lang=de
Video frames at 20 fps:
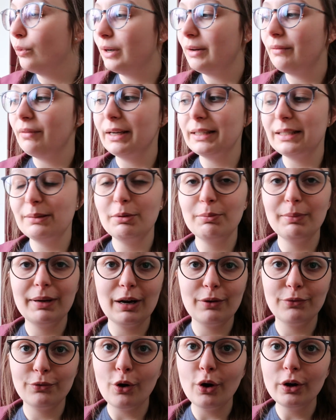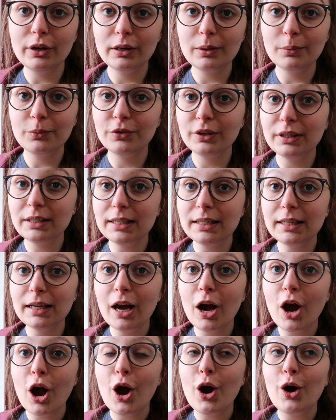Und dann war ich ja mit meiner Freundin im Fitti
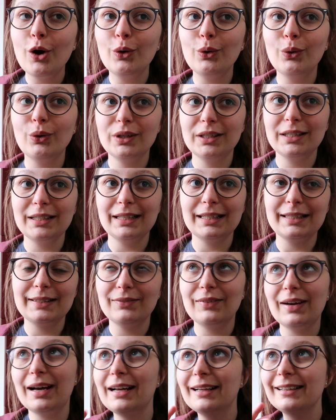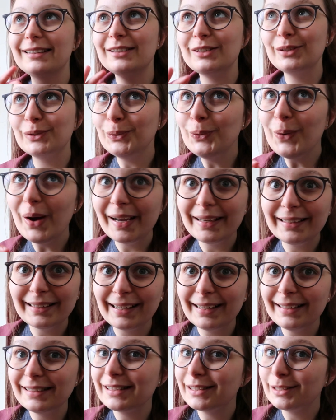und es war so ein
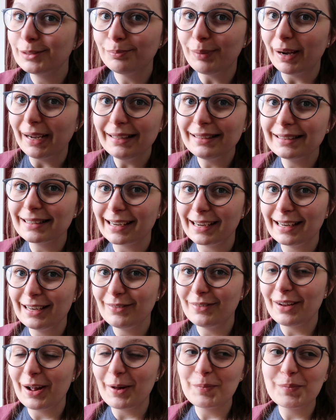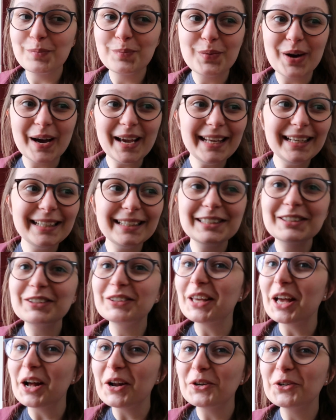nices Beintraining. Wir haben Beine
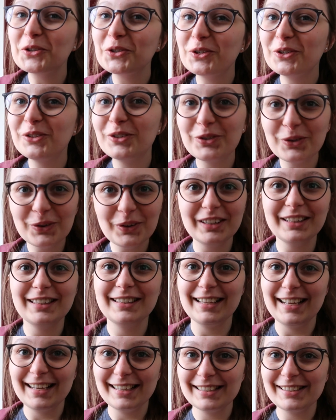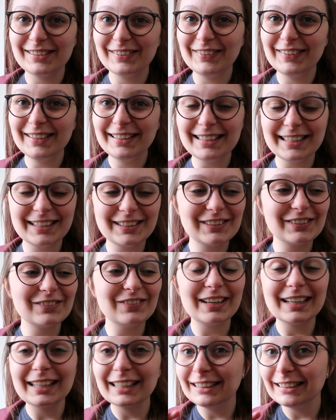zerstört, sage ich euch. Also es
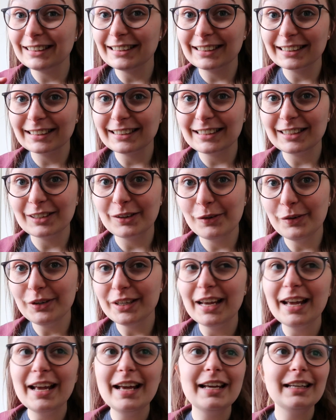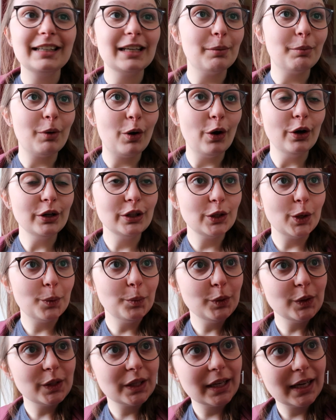war richtig, richtig gut. Ich habe auch heute noch
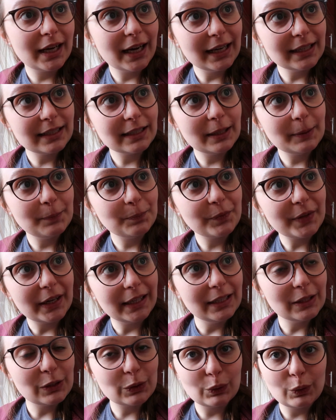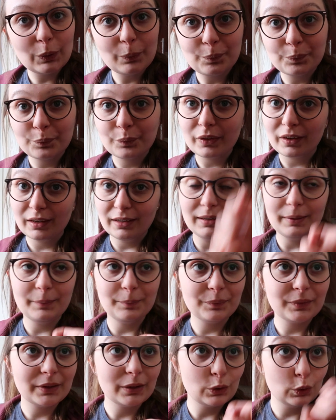Muskelkater, also
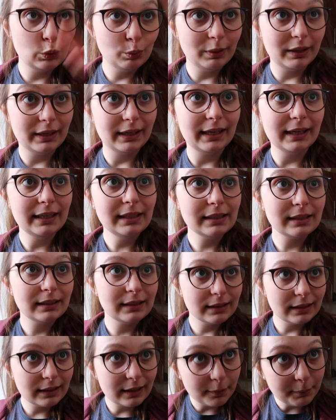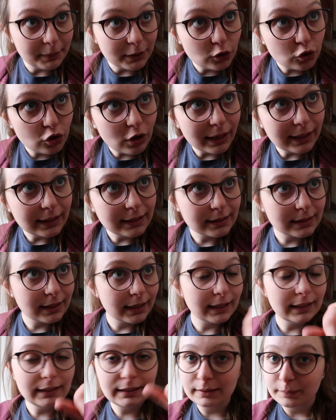ähm, super nice. Ich gerade mein Schrank ist
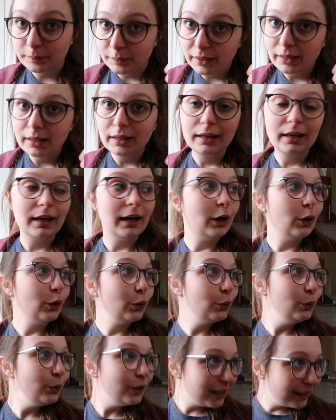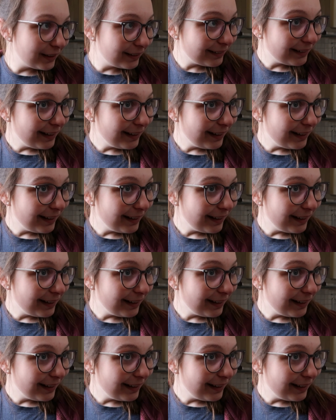dreckig. Auch gut.